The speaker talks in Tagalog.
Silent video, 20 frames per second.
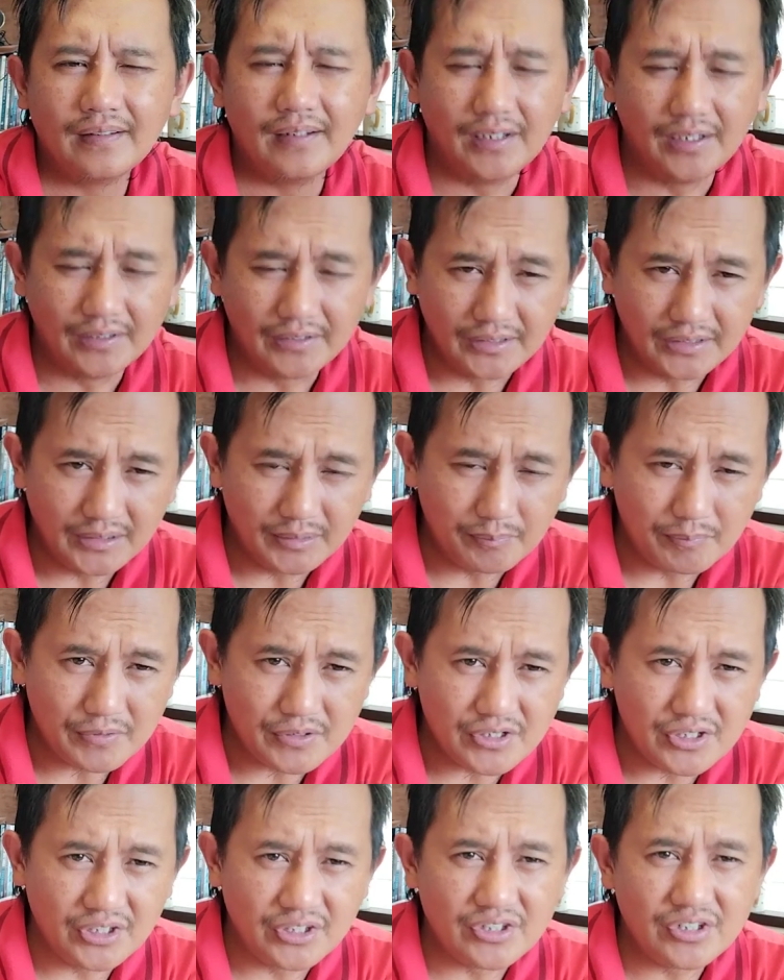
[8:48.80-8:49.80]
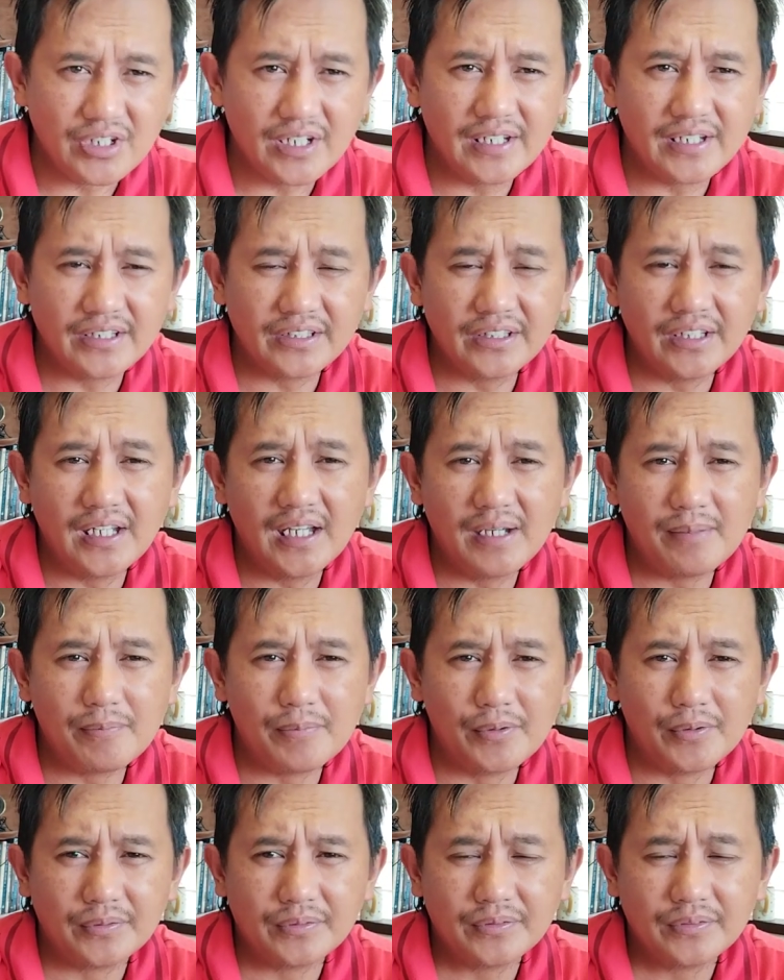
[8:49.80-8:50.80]
kat iti presensya iti
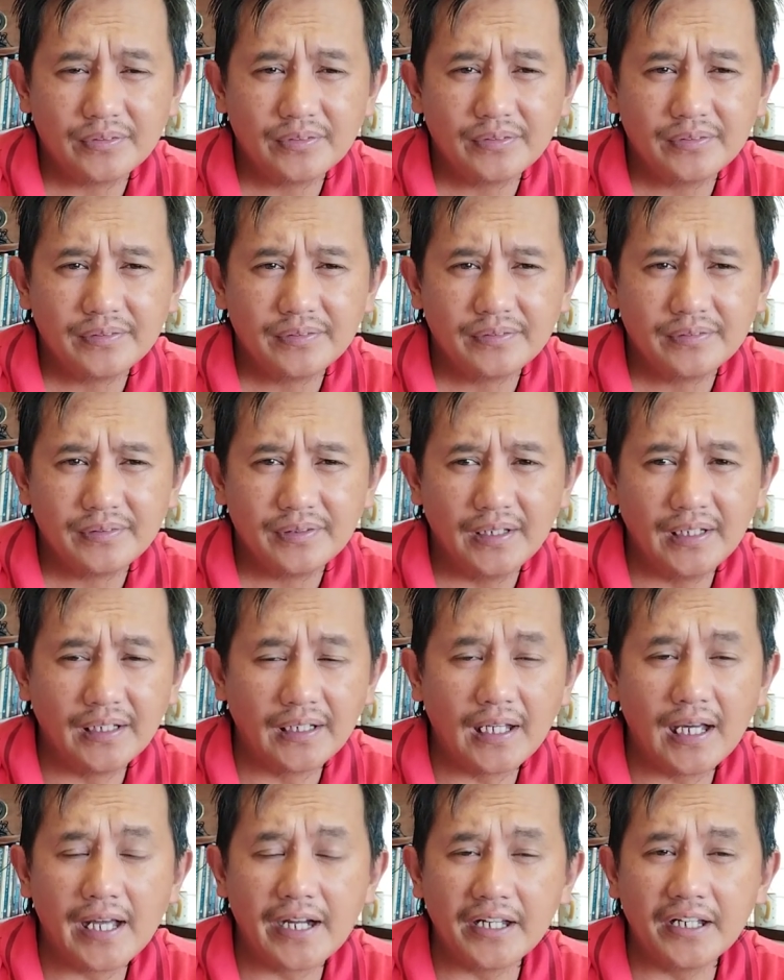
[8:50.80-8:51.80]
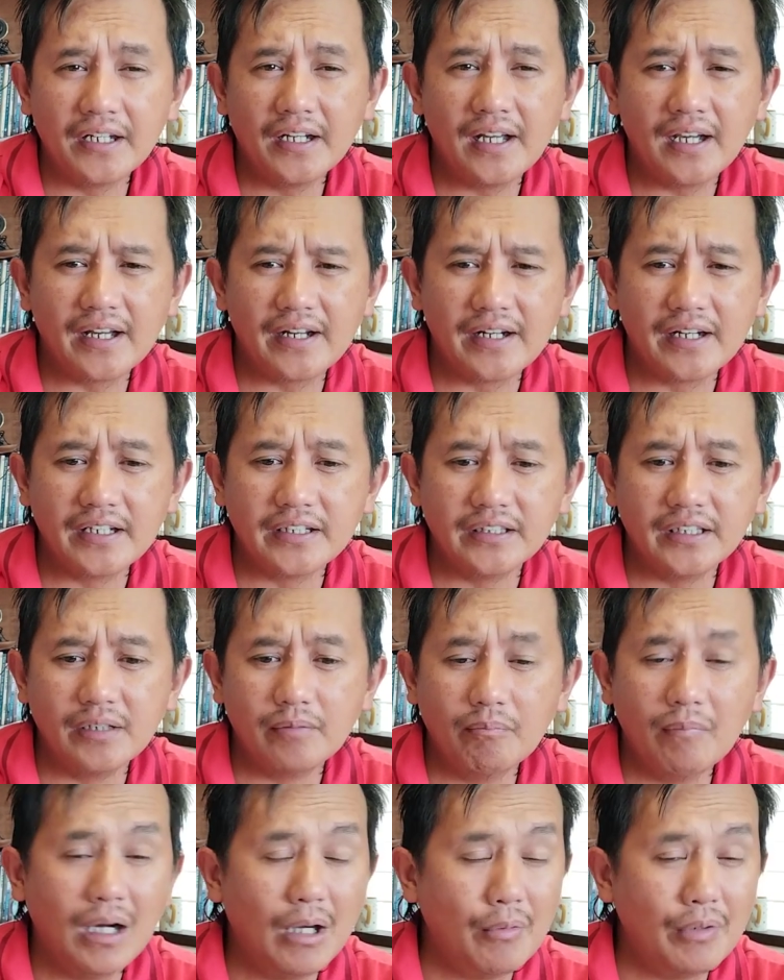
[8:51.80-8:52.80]
ako, in karina
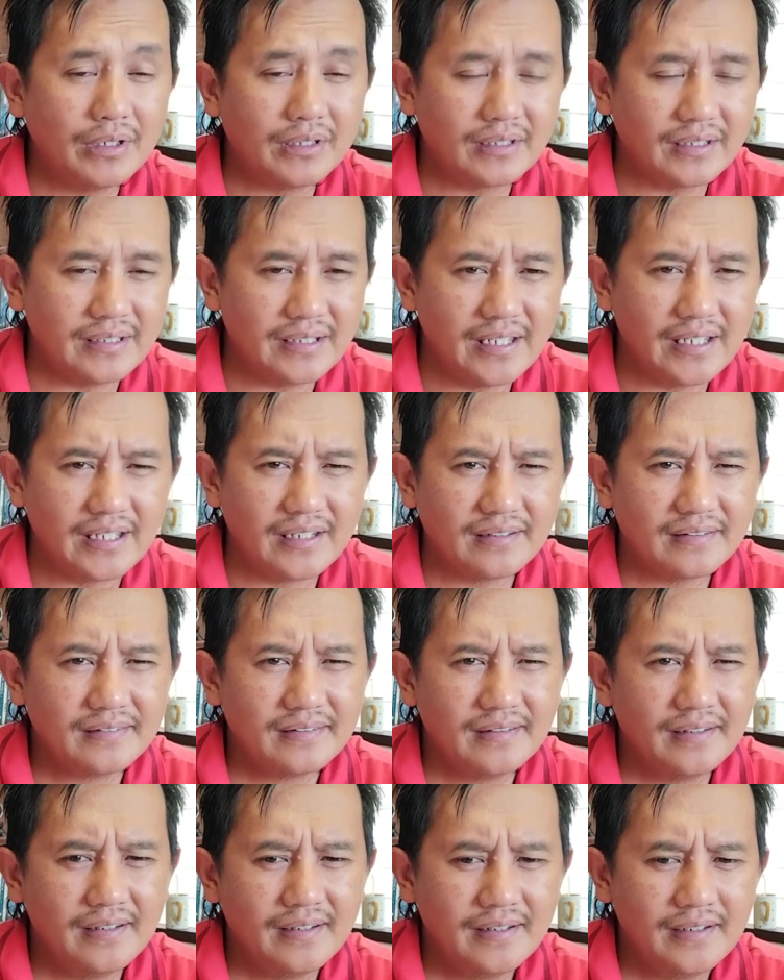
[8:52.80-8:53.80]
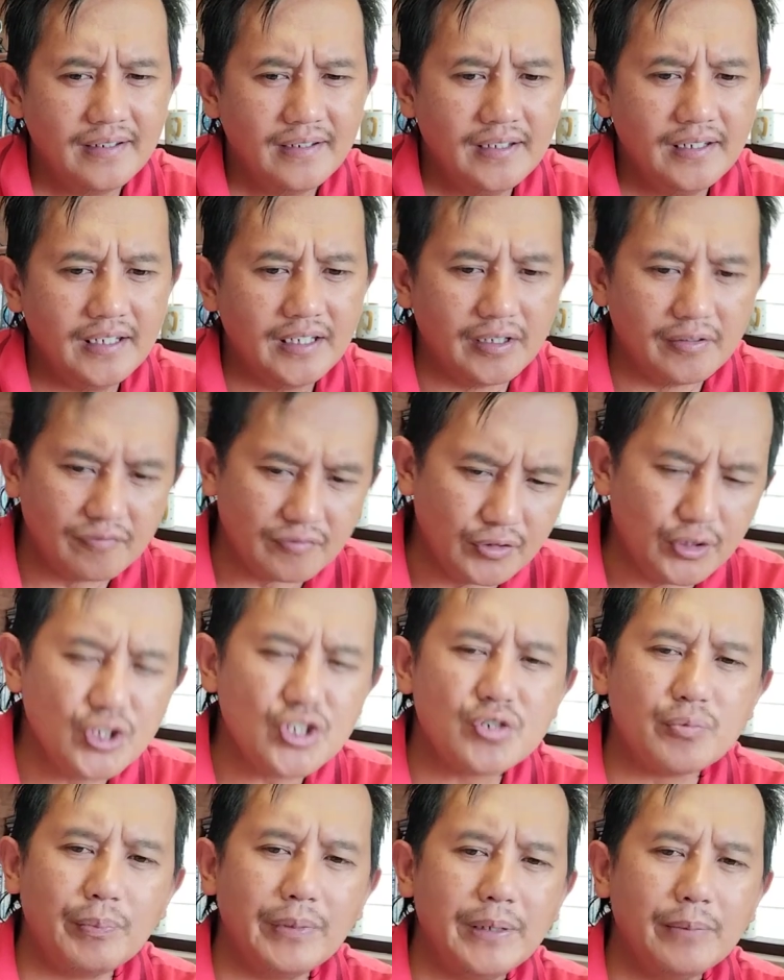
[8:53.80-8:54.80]
kadagitin, mawat kanya na, If
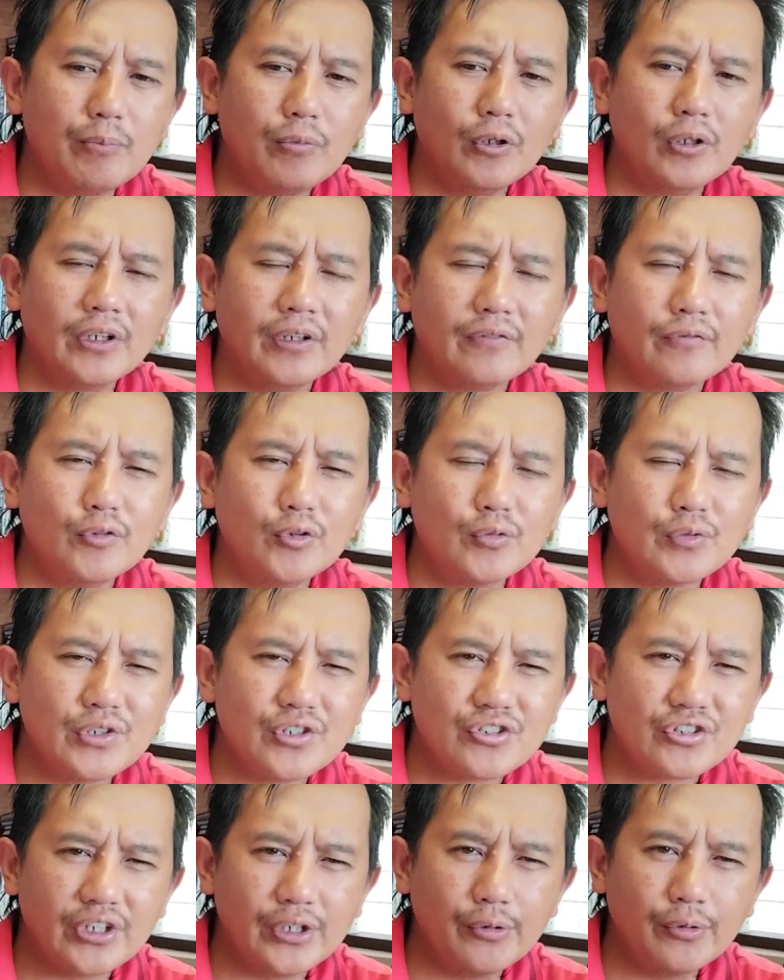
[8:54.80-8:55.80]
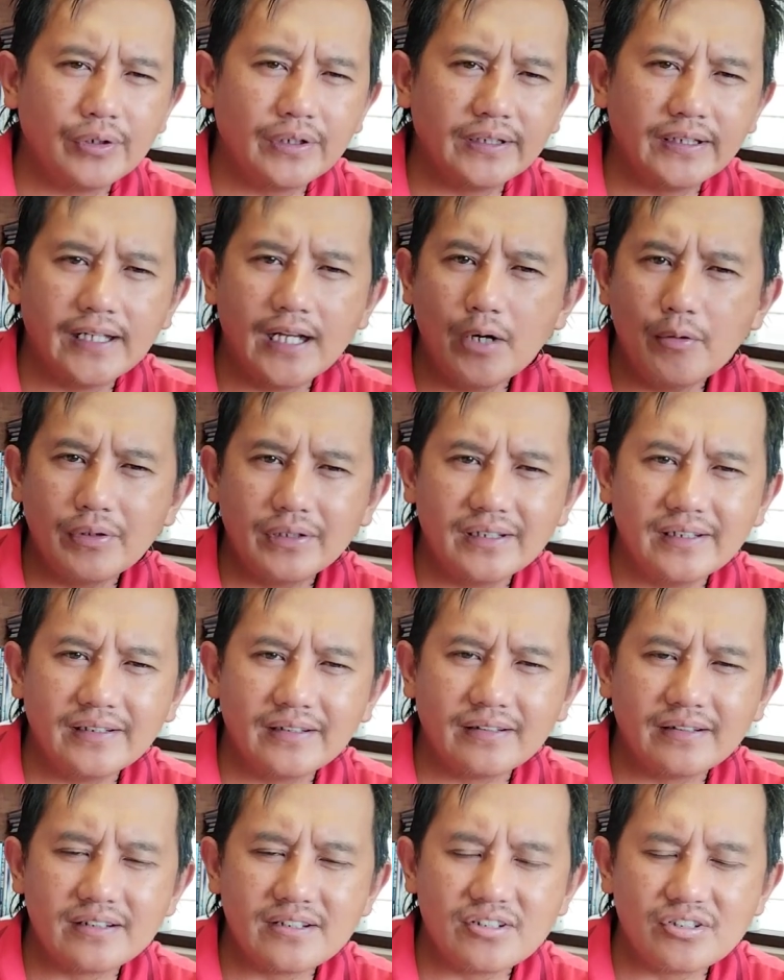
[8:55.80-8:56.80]
these people of viewers tayo katinawatan
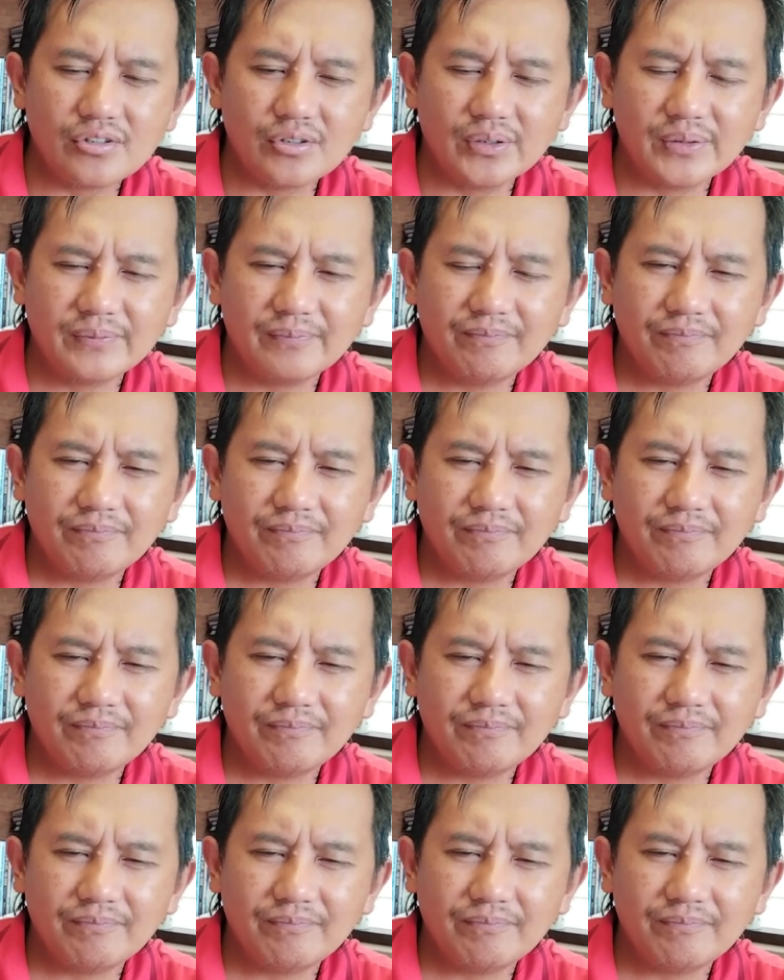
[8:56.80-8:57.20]
ni Kristo,